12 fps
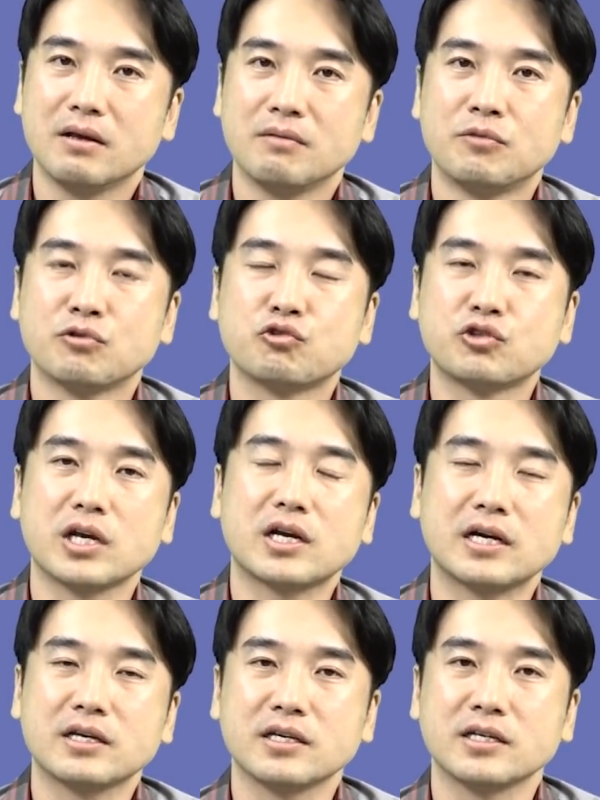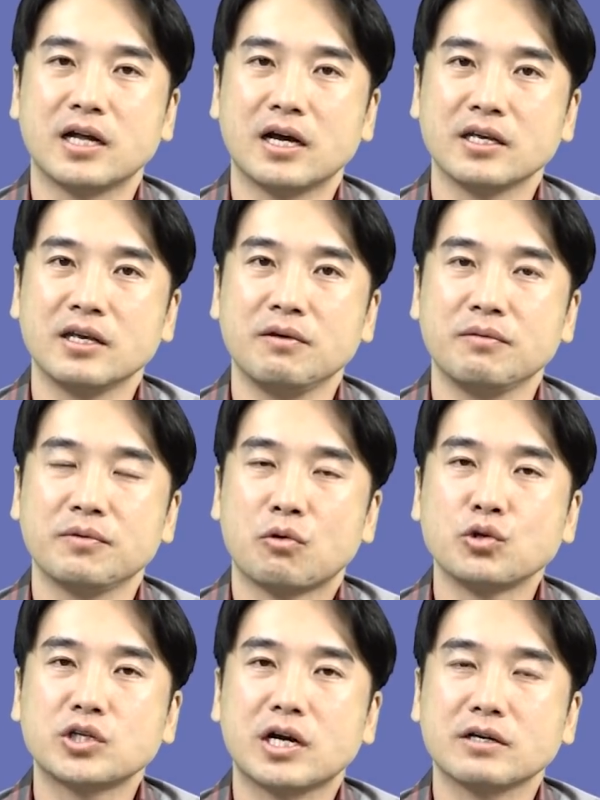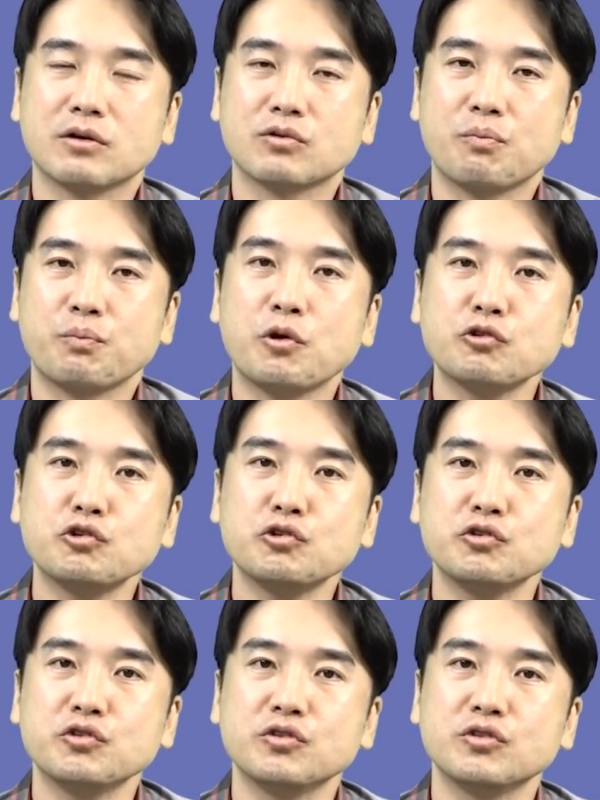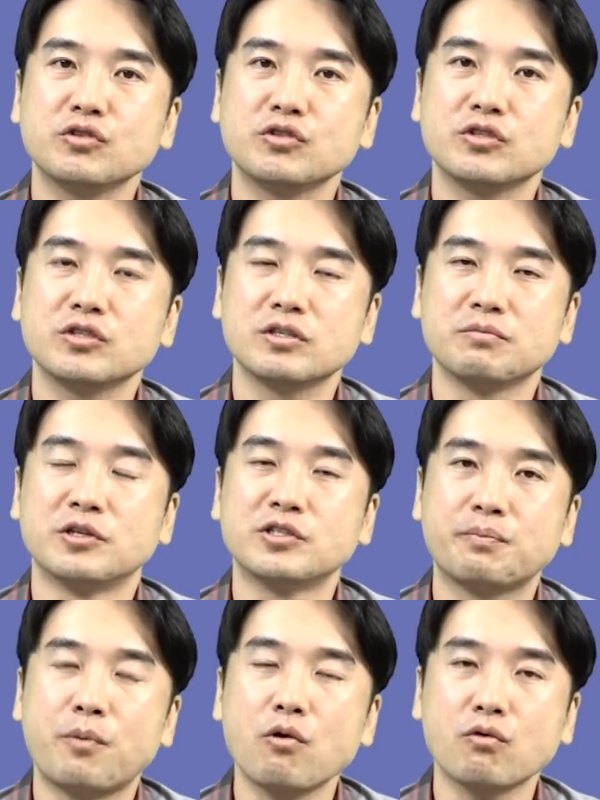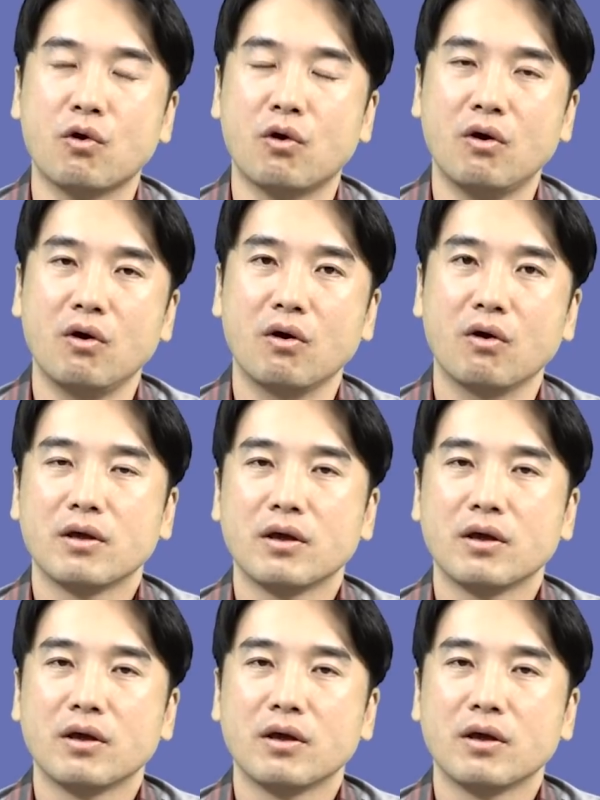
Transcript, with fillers: 뭐 주택 가격이나 이 공시 가격도 표준을 먼저 뽑고